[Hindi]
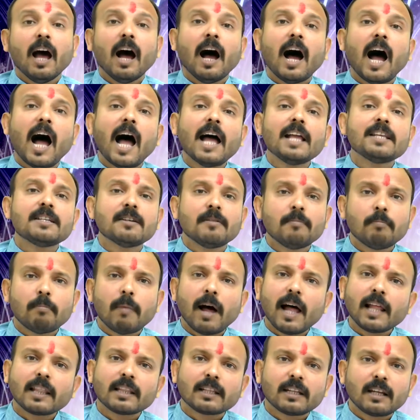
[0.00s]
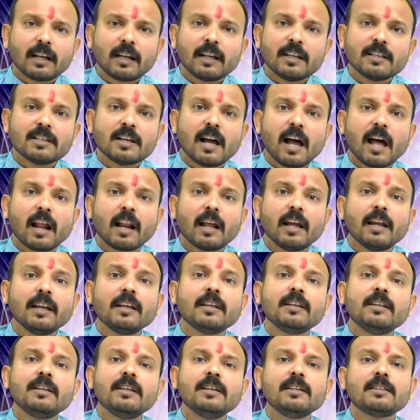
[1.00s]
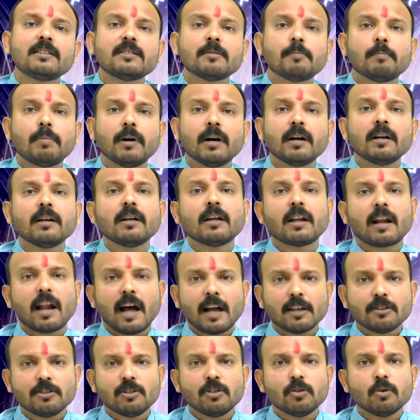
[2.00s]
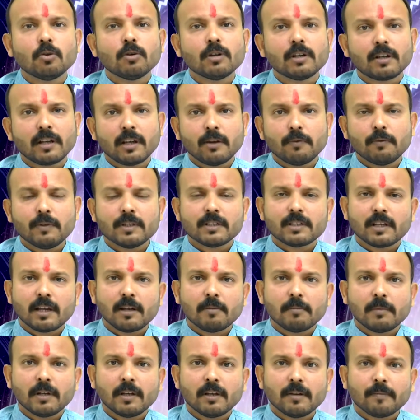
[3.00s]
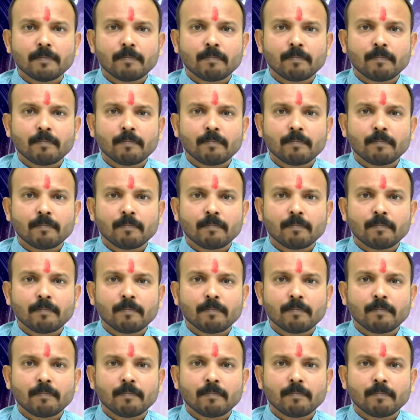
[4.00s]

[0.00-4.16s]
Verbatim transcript: आज हम बात करने जा रहे हैं नीच भंग राजयोग के विषय में